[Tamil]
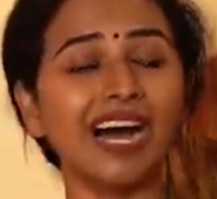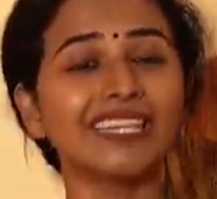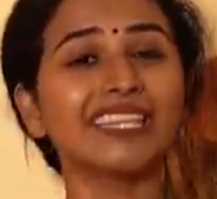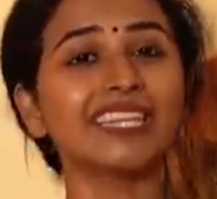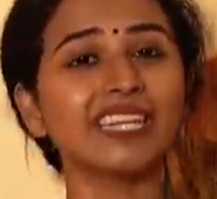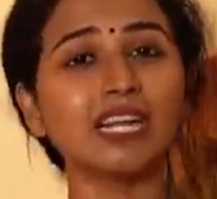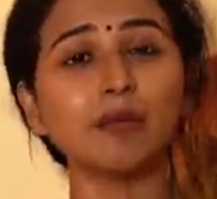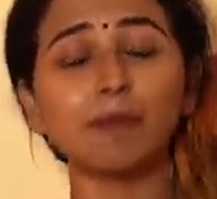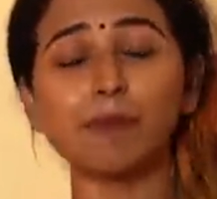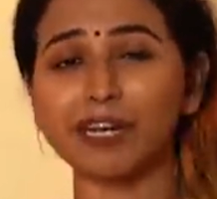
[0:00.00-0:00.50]

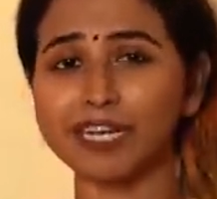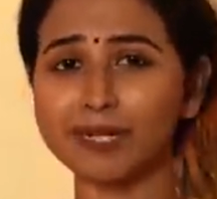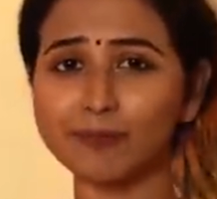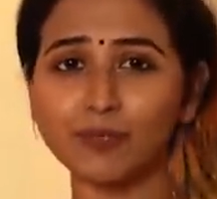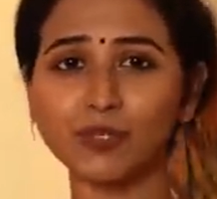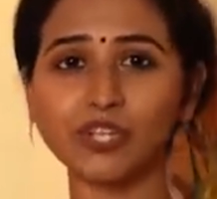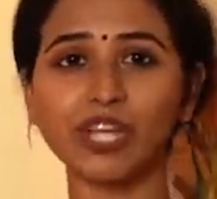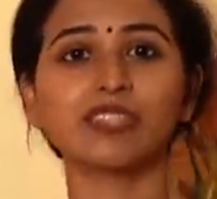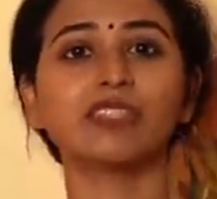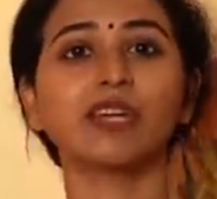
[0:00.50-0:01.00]
அது பண்ண
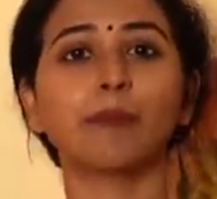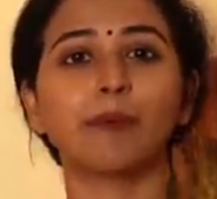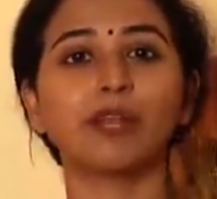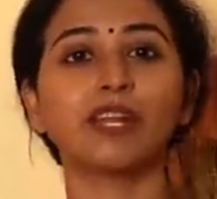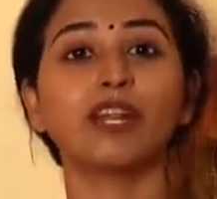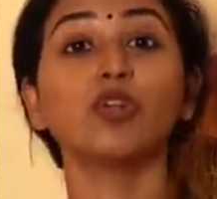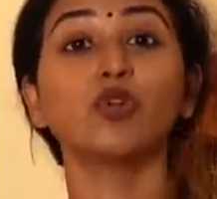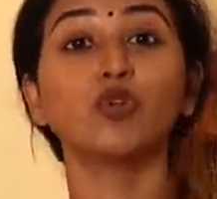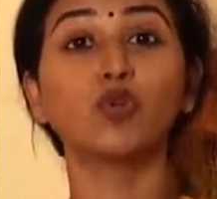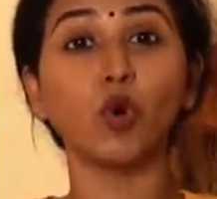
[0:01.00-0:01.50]
முடியாது
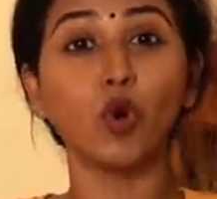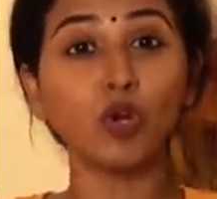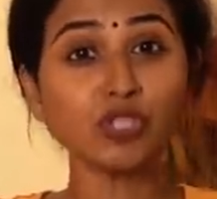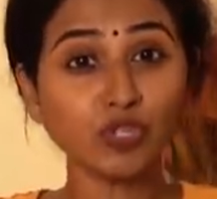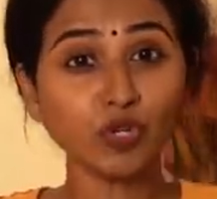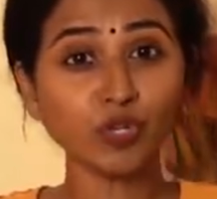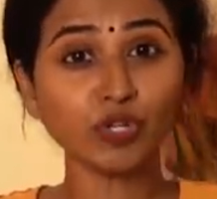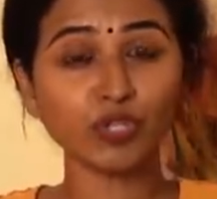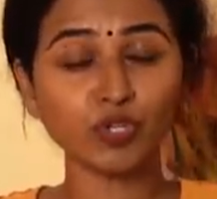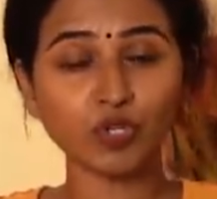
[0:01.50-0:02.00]
அப்படின்னா நோ
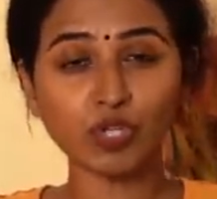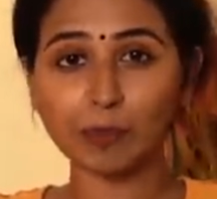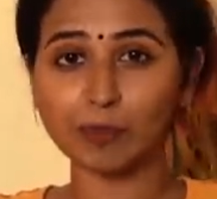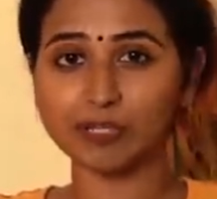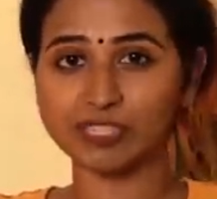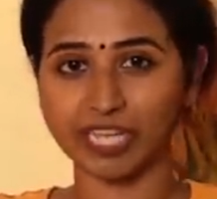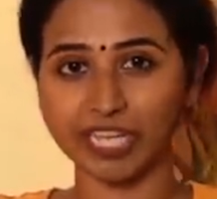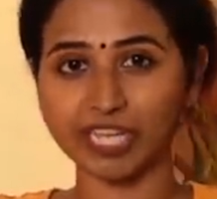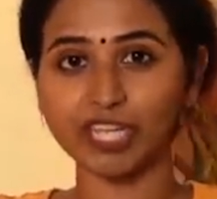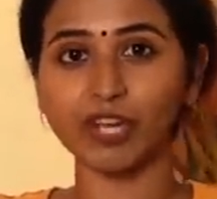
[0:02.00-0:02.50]
சொல்றதுக்கும்
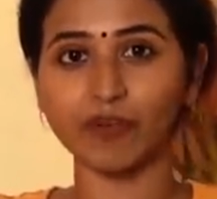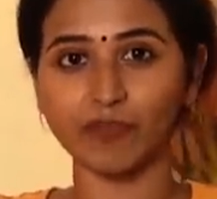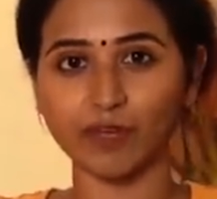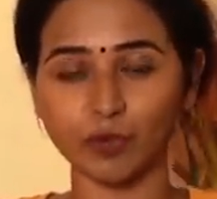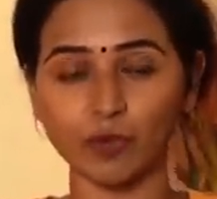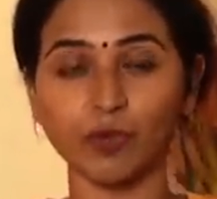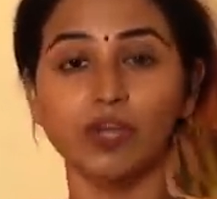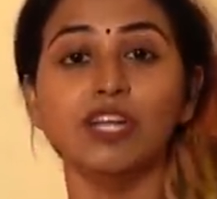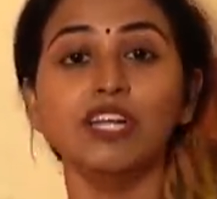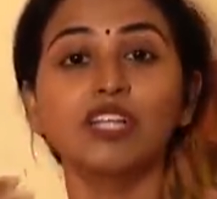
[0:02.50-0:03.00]
நமக்கு தைரியம்
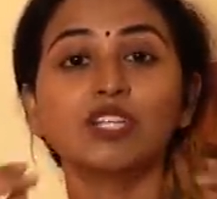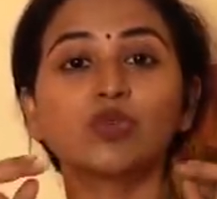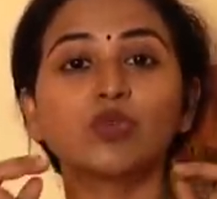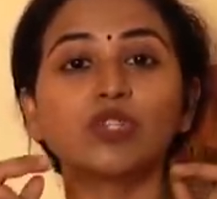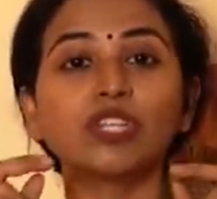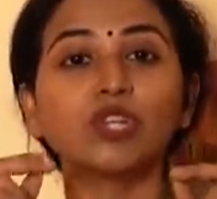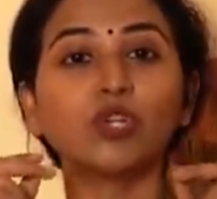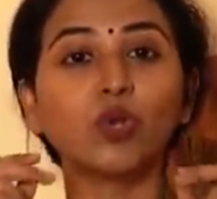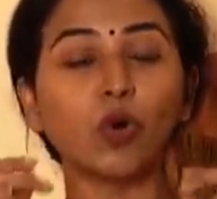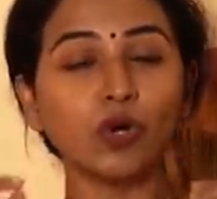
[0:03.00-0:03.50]
வேணும் சோ
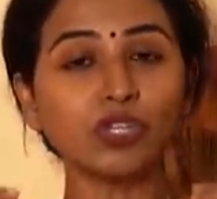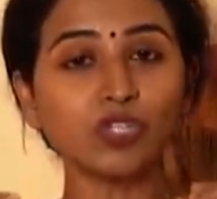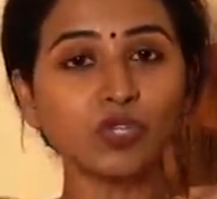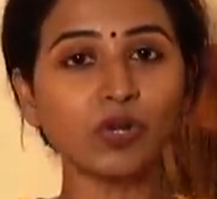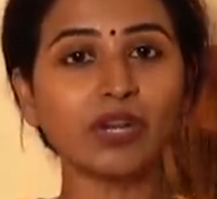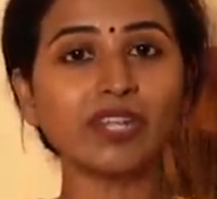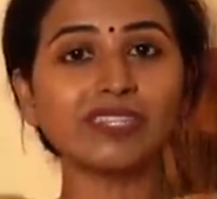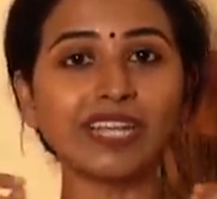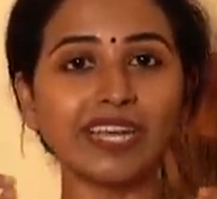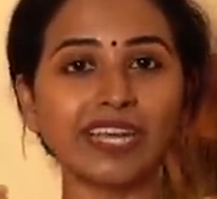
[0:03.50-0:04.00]
இந்த நோ
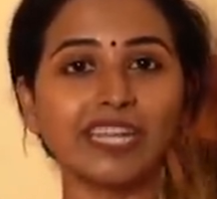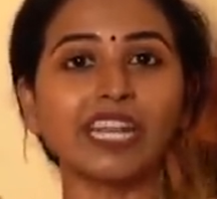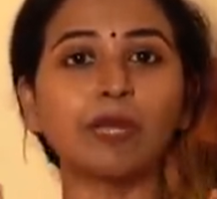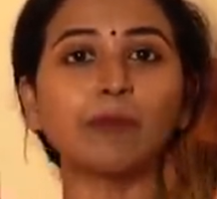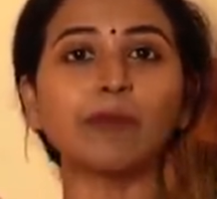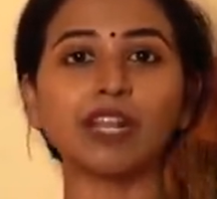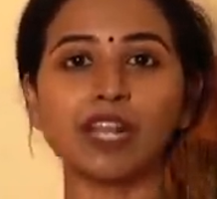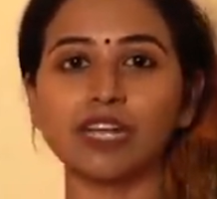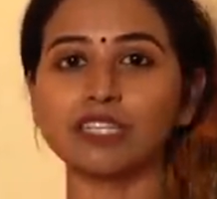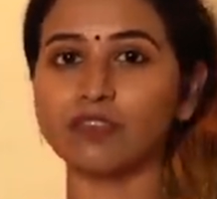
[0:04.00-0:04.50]
சொல்ல
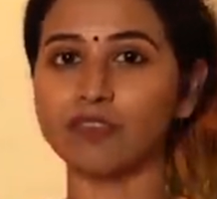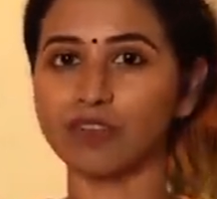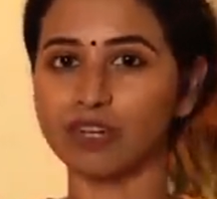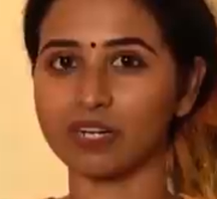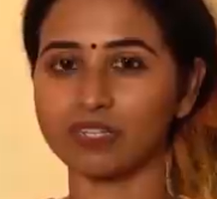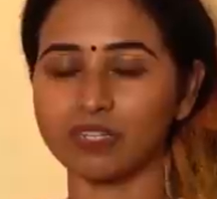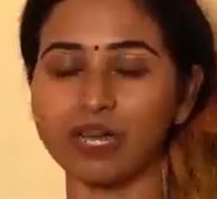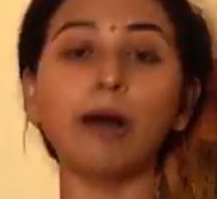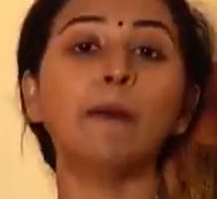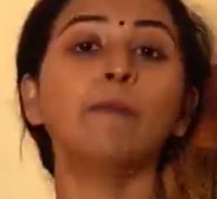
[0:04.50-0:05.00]
தைரியம்
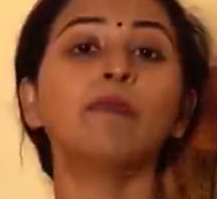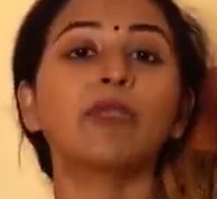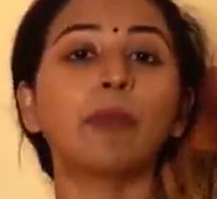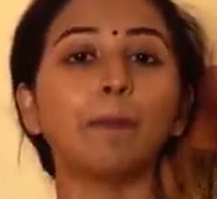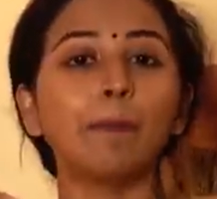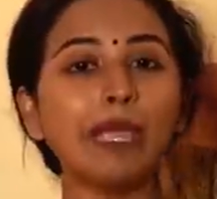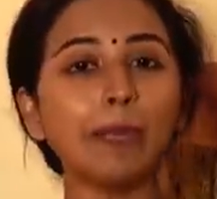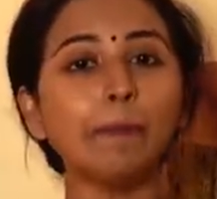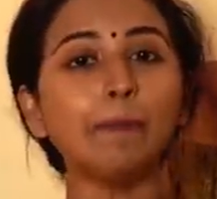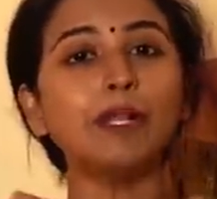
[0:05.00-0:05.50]
இல்லாதவங்கள தான்
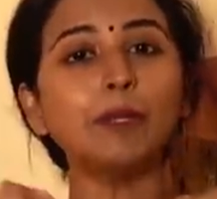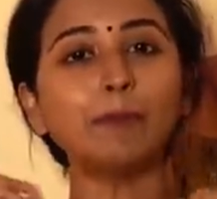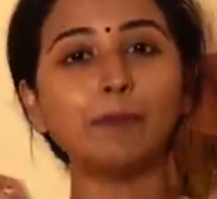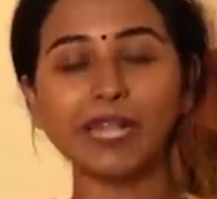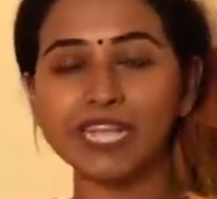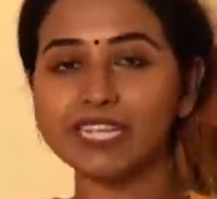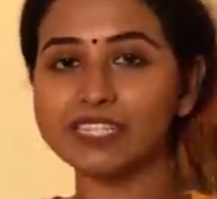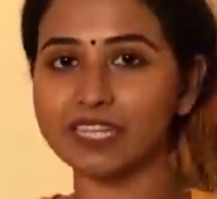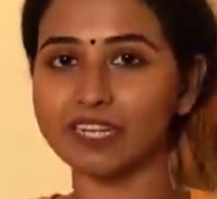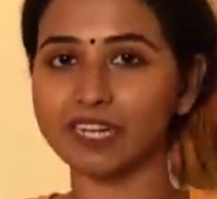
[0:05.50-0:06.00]
பீப்புள்
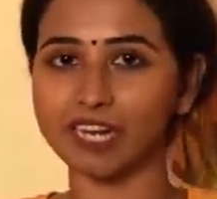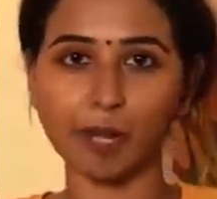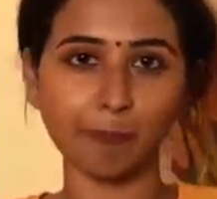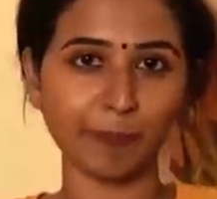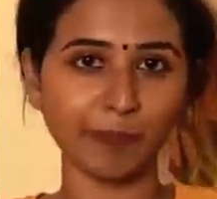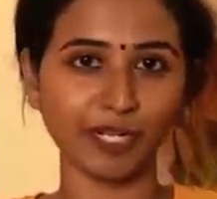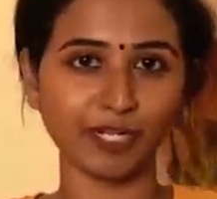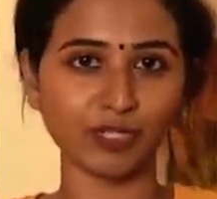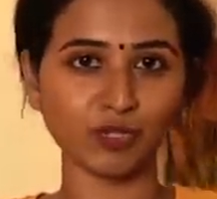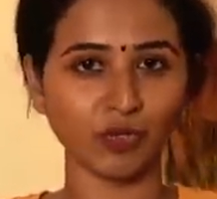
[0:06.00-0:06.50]
பிளீசர்
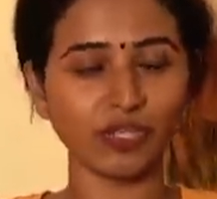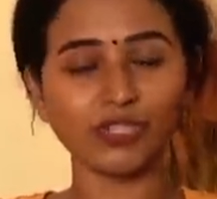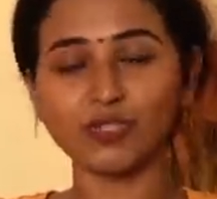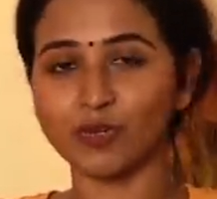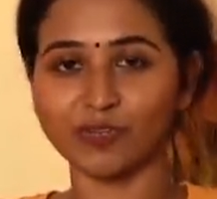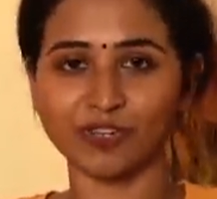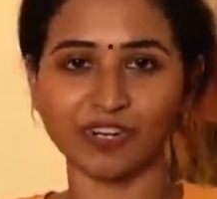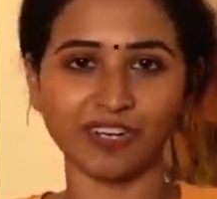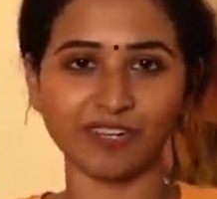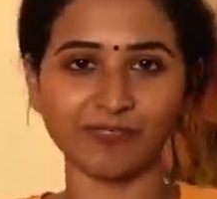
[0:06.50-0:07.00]
அப்படின்னு சொல்லி
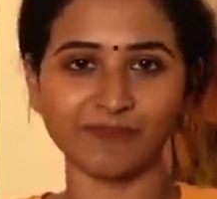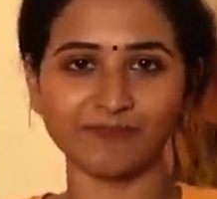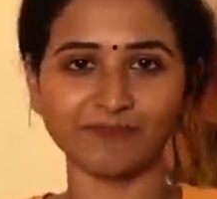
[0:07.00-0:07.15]
சொல்றாங்க